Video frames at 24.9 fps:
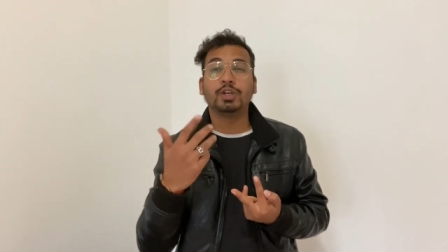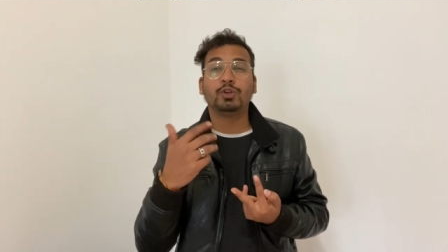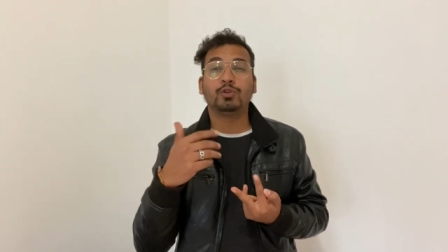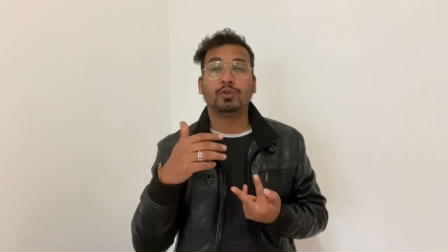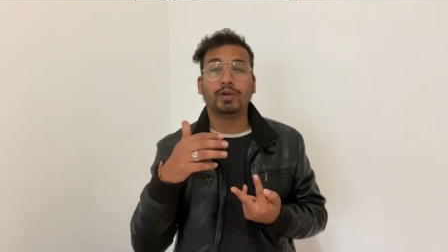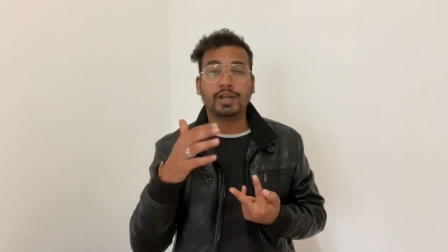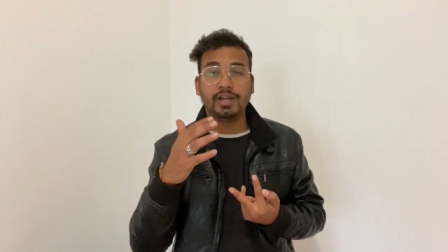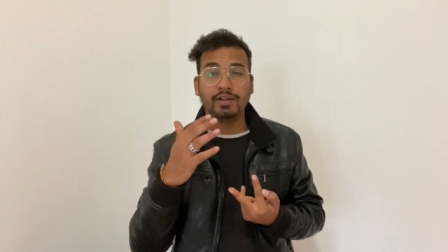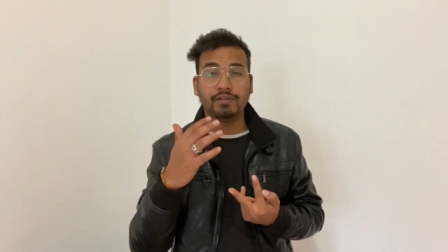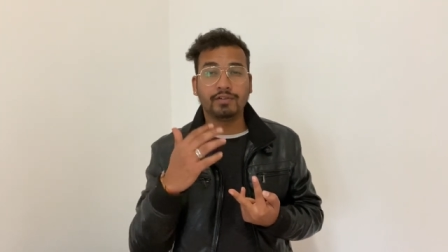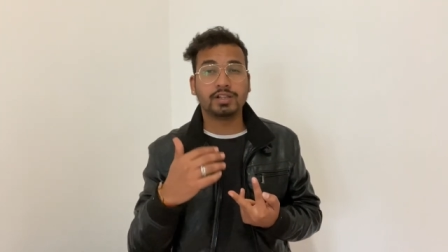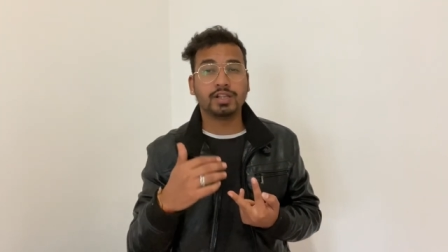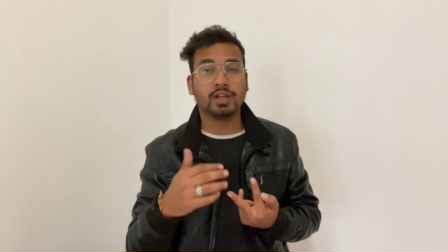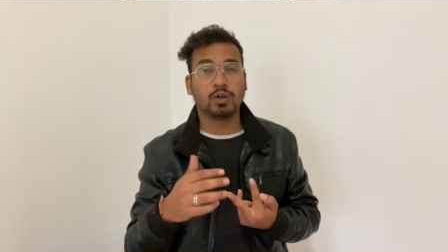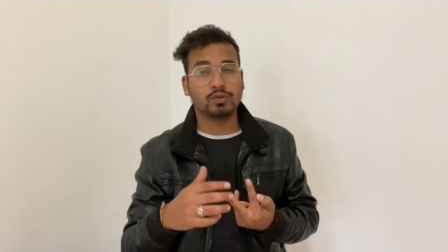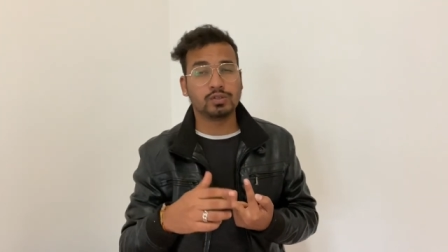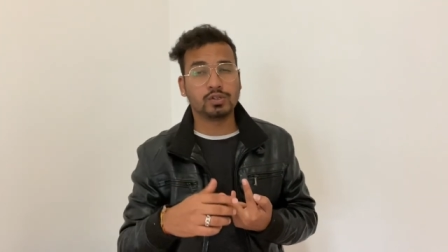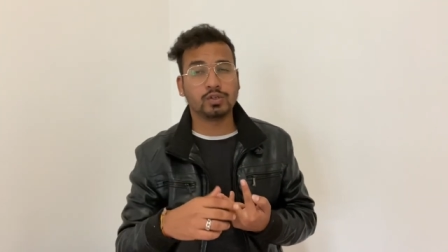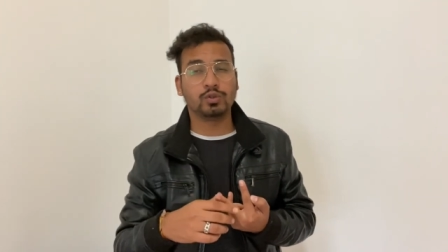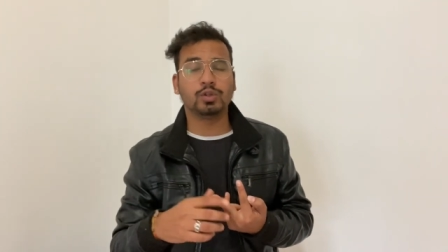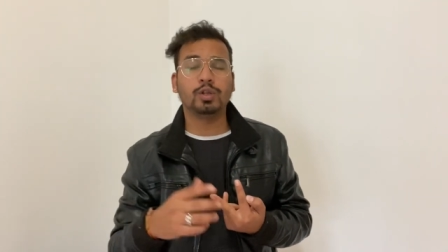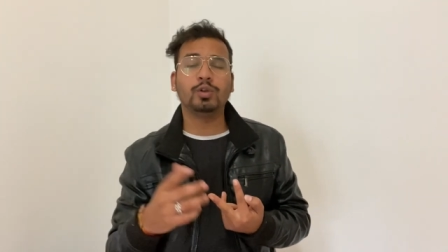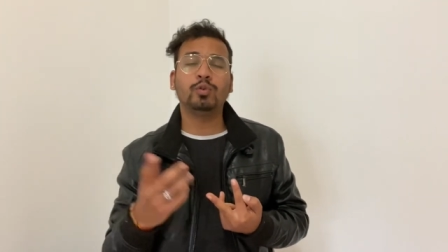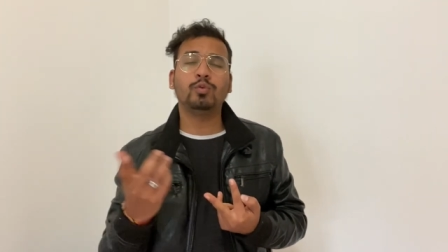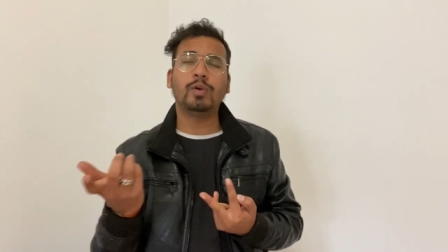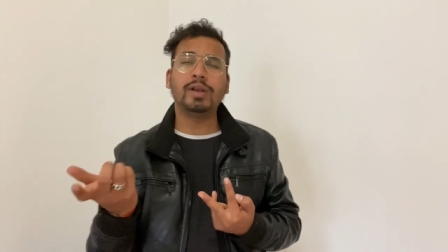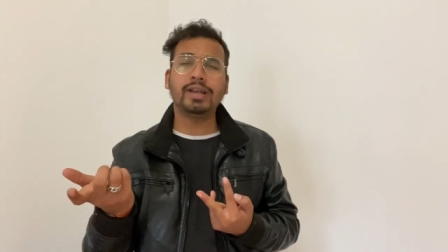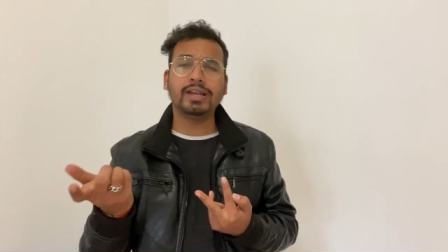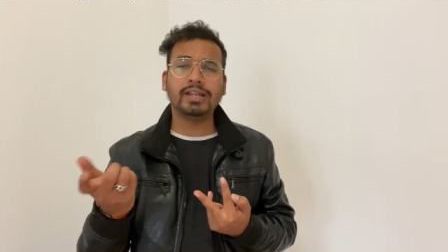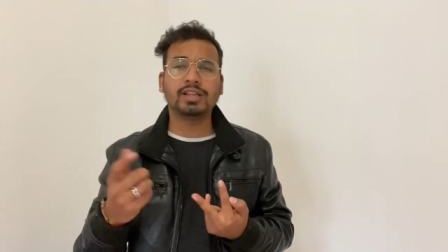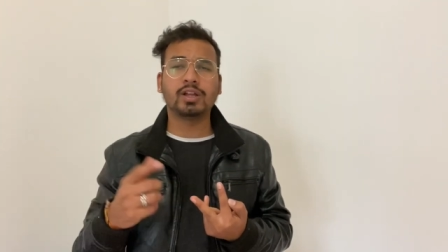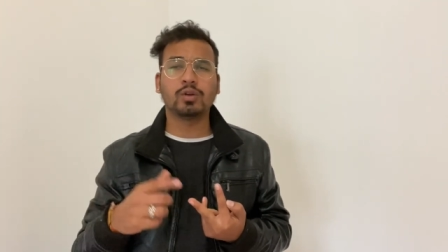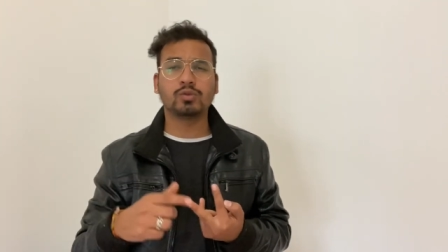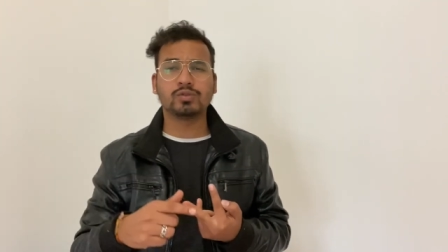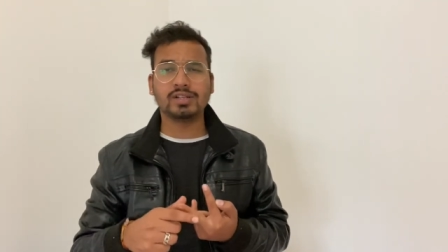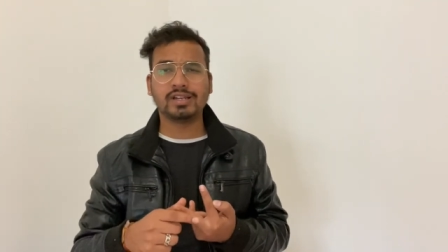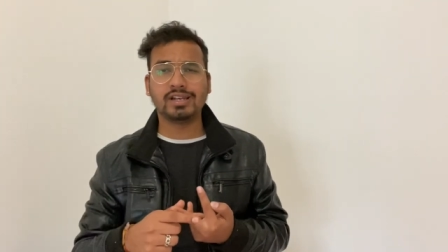ट्वेंटी वन थाउजेंड होता है ट्वेंटी
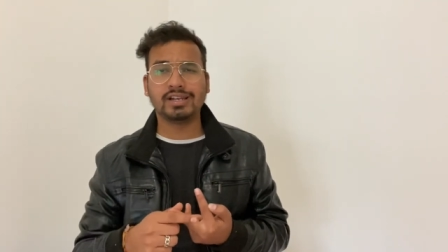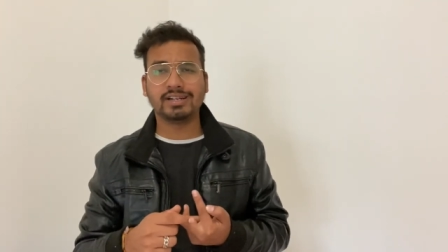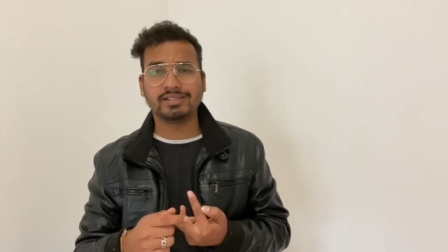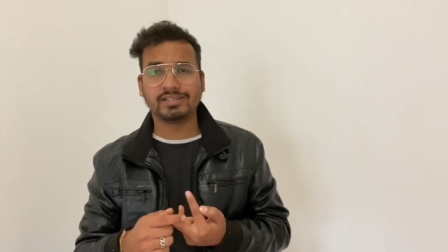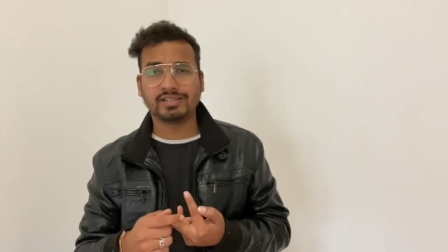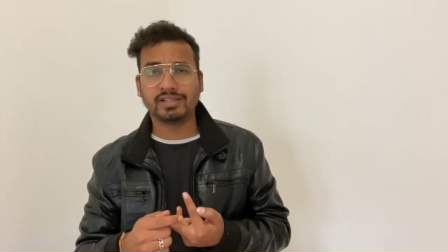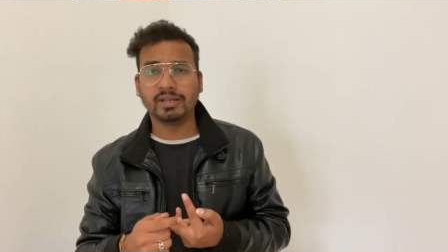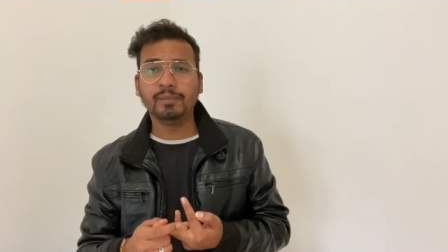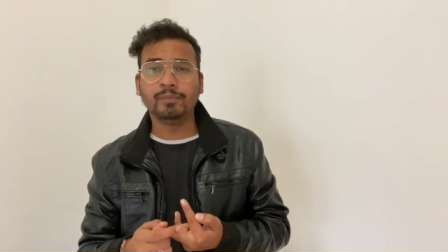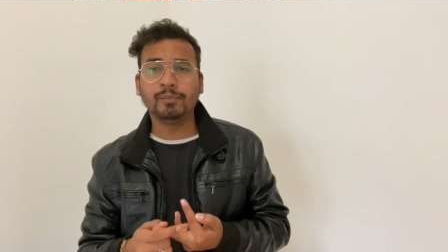थाउजेंड लेट से